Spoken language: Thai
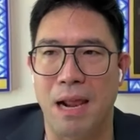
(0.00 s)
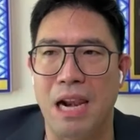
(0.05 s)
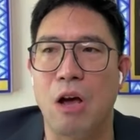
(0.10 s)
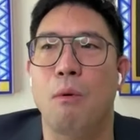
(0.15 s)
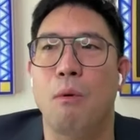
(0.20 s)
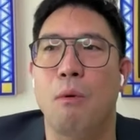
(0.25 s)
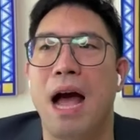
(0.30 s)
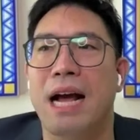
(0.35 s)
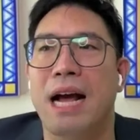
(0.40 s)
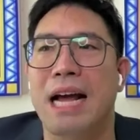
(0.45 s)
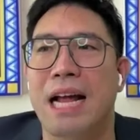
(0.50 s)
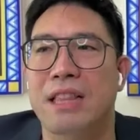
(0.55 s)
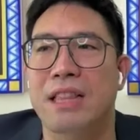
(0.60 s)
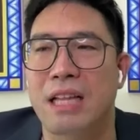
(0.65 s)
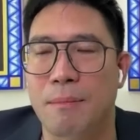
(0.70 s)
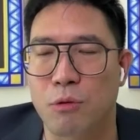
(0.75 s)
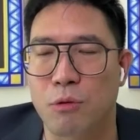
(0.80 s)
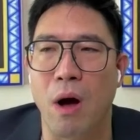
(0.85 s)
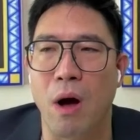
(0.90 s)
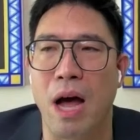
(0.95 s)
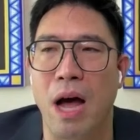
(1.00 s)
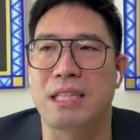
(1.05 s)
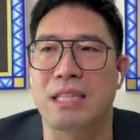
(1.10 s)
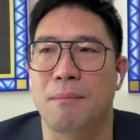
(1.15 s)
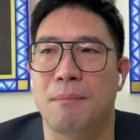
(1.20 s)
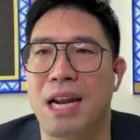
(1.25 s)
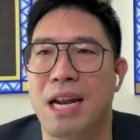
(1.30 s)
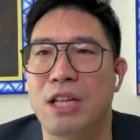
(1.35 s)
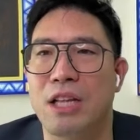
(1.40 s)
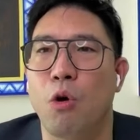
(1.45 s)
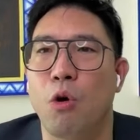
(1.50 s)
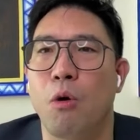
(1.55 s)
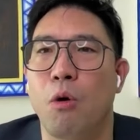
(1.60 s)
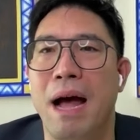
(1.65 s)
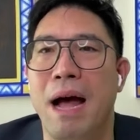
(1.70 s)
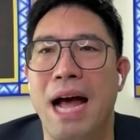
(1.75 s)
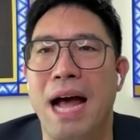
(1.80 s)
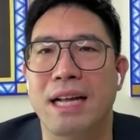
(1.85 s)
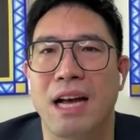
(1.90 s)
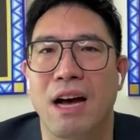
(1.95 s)
เรียกว่าการโตอาจจะไม่ได้โต
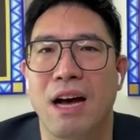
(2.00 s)
มาก